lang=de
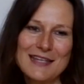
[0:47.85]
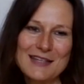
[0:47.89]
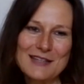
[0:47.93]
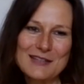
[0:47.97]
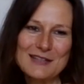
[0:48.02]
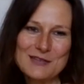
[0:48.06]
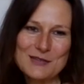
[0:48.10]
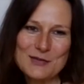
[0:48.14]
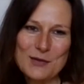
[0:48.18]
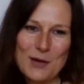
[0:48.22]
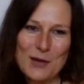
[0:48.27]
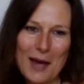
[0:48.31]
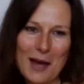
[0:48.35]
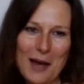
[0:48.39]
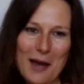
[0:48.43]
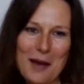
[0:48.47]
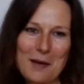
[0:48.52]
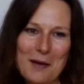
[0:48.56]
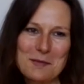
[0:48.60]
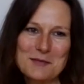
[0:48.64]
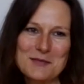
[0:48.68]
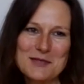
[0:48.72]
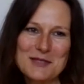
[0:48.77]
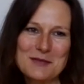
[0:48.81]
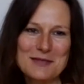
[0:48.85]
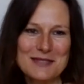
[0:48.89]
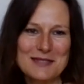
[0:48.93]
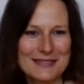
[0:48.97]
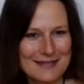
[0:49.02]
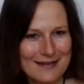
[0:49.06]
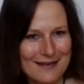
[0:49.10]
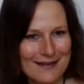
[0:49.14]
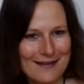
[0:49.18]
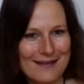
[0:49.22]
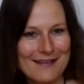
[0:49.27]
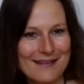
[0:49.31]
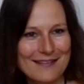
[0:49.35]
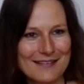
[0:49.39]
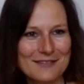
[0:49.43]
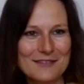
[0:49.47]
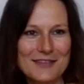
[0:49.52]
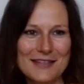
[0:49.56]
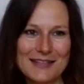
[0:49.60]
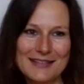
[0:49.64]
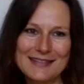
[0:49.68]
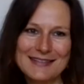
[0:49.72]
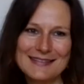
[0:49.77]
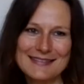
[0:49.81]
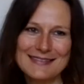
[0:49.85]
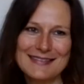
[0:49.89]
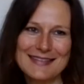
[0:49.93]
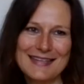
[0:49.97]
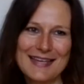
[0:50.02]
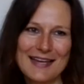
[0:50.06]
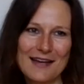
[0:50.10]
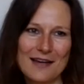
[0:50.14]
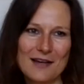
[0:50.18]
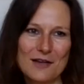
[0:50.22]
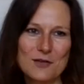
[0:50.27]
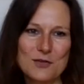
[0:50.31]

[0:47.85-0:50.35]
zu haben, die mich da wirklich sehr